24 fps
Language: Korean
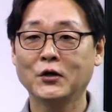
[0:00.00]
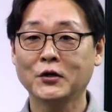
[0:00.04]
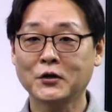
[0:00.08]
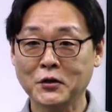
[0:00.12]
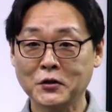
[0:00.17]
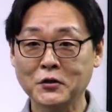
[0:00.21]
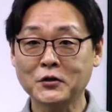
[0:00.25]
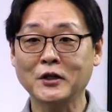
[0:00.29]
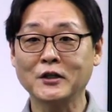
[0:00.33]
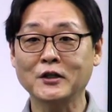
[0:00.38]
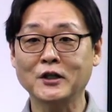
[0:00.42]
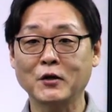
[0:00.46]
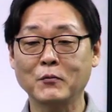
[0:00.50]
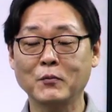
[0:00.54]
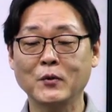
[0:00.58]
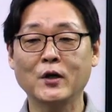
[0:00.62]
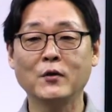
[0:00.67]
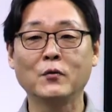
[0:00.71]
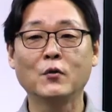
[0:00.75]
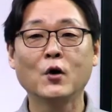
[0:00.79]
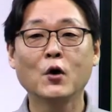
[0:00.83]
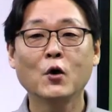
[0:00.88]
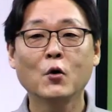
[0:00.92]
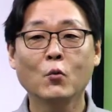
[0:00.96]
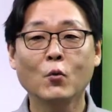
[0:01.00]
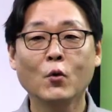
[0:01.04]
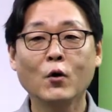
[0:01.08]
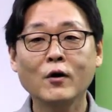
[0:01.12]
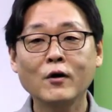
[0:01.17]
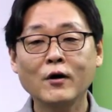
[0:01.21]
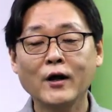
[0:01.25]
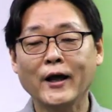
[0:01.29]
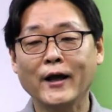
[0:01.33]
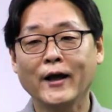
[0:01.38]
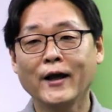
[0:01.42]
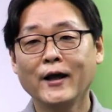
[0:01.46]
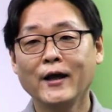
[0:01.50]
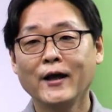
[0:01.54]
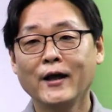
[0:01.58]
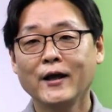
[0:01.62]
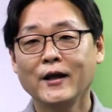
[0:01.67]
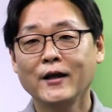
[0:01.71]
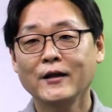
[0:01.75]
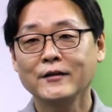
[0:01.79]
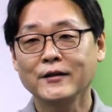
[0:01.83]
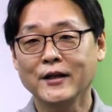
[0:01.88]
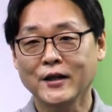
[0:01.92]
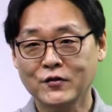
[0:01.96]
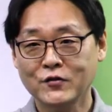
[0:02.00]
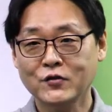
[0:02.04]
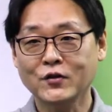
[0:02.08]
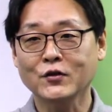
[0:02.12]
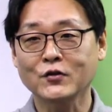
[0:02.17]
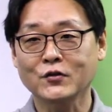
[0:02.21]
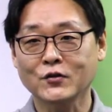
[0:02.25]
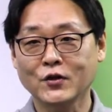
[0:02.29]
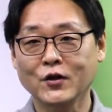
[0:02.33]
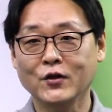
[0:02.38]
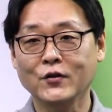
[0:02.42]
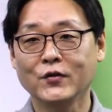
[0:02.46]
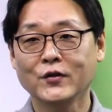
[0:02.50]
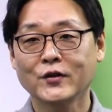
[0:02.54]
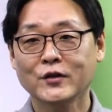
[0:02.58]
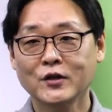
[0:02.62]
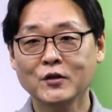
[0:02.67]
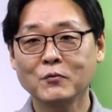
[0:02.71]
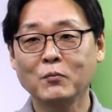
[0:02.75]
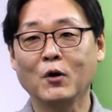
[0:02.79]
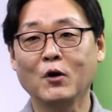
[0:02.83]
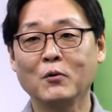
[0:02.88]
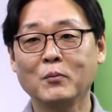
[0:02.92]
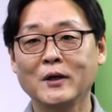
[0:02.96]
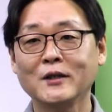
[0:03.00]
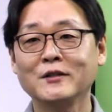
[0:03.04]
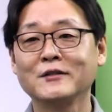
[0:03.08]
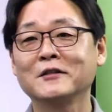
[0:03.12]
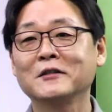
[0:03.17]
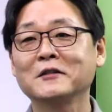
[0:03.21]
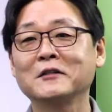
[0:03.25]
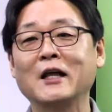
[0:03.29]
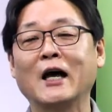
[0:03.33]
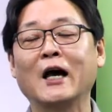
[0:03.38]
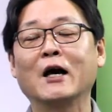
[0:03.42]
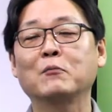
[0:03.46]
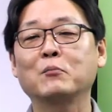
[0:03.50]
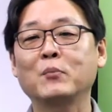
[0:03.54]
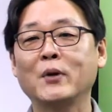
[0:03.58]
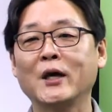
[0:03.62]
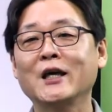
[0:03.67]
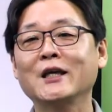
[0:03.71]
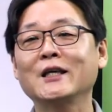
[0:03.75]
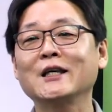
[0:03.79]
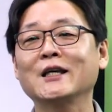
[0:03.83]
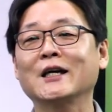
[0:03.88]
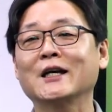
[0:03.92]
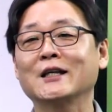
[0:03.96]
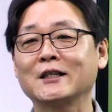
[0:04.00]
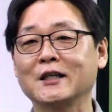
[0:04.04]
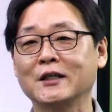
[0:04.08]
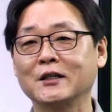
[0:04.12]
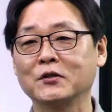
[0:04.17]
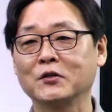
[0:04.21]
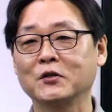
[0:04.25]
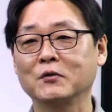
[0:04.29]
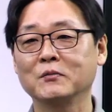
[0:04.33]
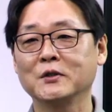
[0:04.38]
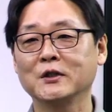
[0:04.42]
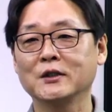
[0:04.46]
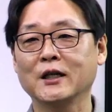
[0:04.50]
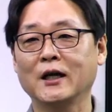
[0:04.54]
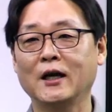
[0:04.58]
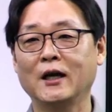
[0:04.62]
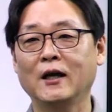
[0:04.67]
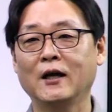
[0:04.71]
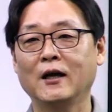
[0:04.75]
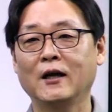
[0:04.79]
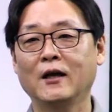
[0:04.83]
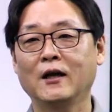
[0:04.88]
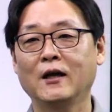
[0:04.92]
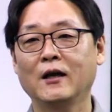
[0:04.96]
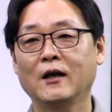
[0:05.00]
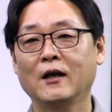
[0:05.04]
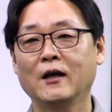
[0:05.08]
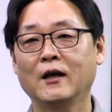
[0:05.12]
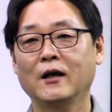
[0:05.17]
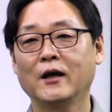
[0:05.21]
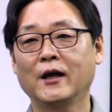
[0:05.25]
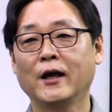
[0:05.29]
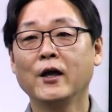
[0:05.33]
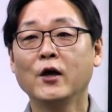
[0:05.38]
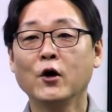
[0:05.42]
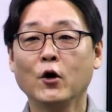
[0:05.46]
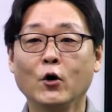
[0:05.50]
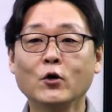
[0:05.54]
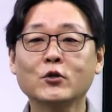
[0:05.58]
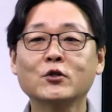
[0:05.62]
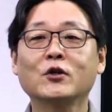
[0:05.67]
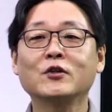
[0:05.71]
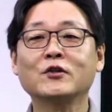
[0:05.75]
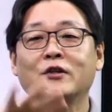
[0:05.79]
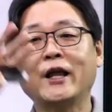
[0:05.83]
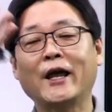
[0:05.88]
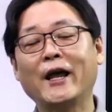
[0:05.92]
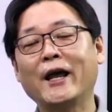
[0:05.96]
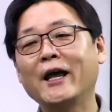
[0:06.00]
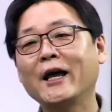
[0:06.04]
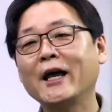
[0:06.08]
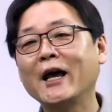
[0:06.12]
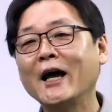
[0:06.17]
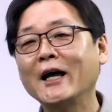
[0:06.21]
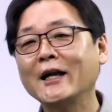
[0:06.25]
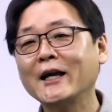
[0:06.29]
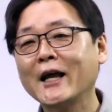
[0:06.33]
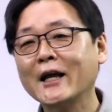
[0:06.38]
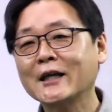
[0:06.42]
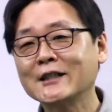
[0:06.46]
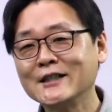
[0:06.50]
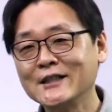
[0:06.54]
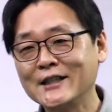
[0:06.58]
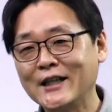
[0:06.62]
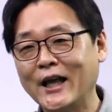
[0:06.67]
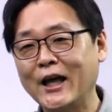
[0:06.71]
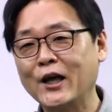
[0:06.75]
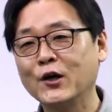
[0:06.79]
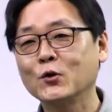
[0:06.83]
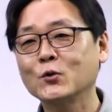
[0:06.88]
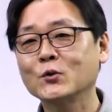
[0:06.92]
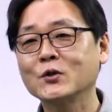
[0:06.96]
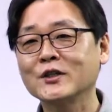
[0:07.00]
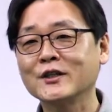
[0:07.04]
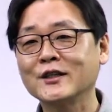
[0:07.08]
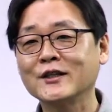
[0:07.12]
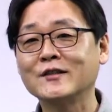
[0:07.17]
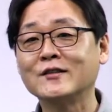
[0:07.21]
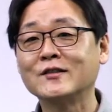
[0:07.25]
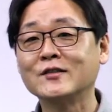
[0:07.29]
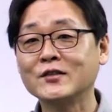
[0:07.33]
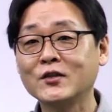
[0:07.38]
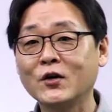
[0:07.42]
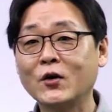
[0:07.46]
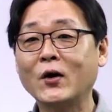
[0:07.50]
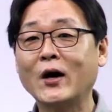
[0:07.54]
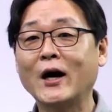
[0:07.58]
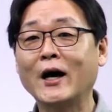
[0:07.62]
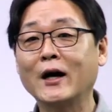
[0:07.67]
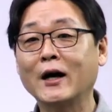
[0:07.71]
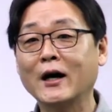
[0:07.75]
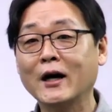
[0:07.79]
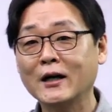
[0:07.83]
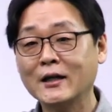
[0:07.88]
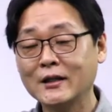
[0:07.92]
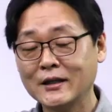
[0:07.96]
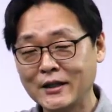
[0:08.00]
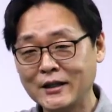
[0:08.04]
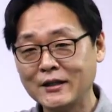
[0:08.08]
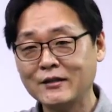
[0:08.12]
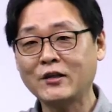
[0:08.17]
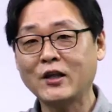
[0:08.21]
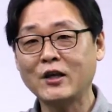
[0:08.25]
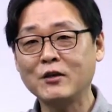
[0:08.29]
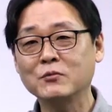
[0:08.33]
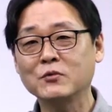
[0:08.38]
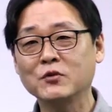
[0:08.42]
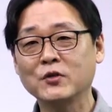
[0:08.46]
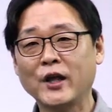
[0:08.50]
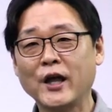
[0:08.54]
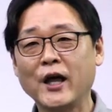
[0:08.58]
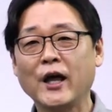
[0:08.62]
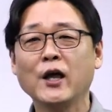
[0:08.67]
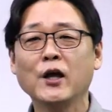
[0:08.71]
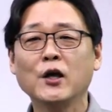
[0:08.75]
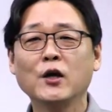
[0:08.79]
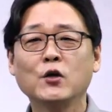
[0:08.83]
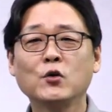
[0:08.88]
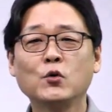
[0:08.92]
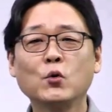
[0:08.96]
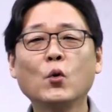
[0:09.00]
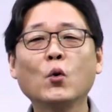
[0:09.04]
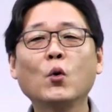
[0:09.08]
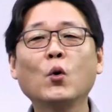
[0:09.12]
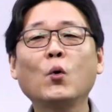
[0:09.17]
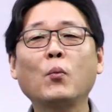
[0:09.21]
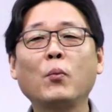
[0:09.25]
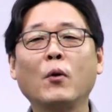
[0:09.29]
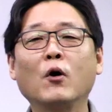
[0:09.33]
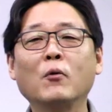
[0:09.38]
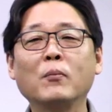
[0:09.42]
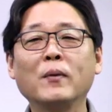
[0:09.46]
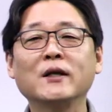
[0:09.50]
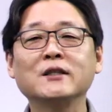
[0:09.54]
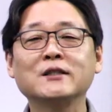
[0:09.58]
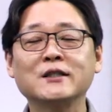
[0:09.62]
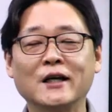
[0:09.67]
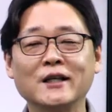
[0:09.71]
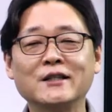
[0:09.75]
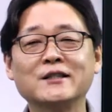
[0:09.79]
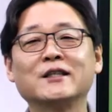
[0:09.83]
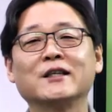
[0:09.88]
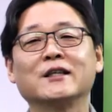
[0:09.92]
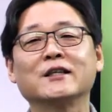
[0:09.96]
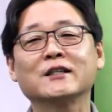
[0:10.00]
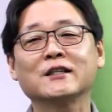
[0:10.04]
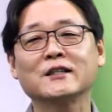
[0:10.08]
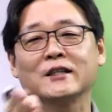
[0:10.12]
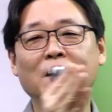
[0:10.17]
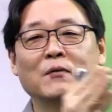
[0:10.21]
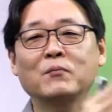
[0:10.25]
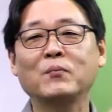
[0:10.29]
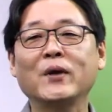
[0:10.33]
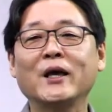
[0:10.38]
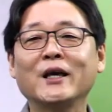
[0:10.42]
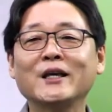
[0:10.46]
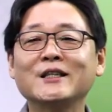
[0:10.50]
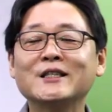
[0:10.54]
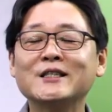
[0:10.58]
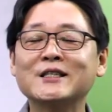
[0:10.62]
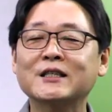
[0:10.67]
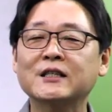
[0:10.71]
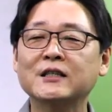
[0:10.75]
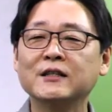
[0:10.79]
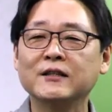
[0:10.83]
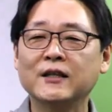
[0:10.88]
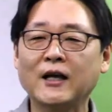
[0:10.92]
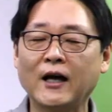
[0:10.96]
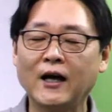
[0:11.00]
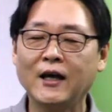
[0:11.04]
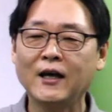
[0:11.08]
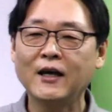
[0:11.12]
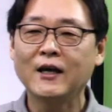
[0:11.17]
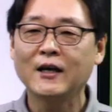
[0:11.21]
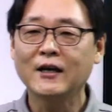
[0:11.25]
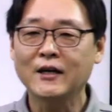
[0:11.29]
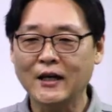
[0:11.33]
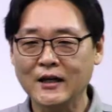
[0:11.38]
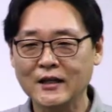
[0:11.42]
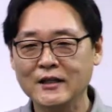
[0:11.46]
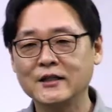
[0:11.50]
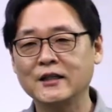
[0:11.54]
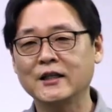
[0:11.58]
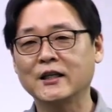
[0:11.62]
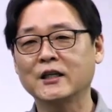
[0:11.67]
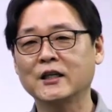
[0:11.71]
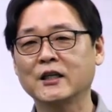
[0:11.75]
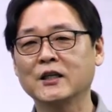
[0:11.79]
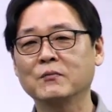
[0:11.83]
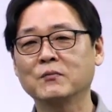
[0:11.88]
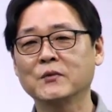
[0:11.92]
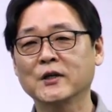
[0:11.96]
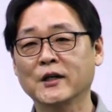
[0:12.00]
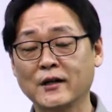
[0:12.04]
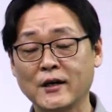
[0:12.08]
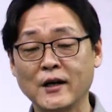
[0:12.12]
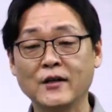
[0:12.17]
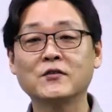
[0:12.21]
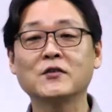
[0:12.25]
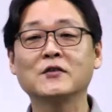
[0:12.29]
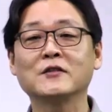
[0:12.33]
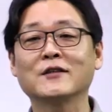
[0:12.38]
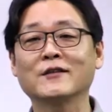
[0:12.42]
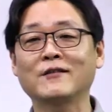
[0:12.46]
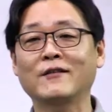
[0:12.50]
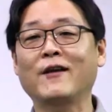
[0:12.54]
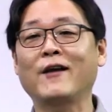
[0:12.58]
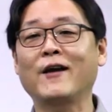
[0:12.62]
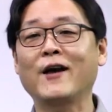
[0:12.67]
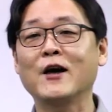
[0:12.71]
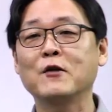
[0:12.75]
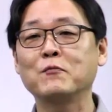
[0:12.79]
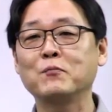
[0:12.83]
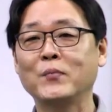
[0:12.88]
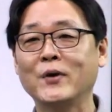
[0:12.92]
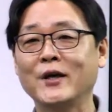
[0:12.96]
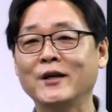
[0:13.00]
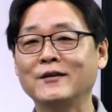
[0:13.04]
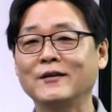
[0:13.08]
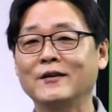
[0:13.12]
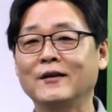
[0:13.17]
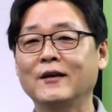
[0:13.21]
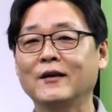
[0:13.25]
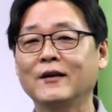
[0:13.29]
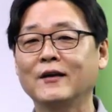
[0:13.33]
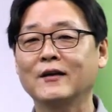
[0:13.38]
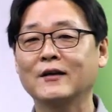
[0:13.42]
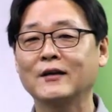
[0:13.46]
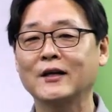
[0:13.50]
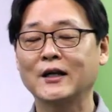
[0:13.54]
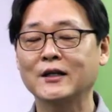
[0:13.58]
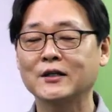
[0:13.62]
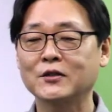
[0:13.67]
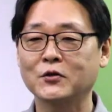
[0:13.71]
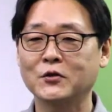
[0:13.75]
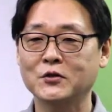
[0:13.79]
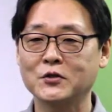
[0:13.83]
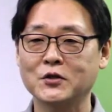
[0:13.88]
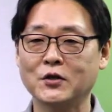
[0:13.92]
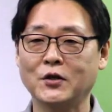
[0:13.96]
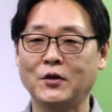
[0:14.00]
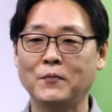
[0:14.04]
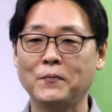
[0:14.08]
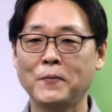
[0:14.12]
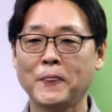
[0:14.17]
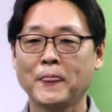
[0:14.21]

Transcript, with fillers: 그렇게 되면 원래 냈었던 그 법안들은 다 폐기가 되는 겁니다. 예, 어떤 대안에 그 내용들이 들어갔기 때문에 요 법안 자체는 그냥 폐기시킨다라는 얘기입니다. 그래서 이제 대안 폐기라는 거죠.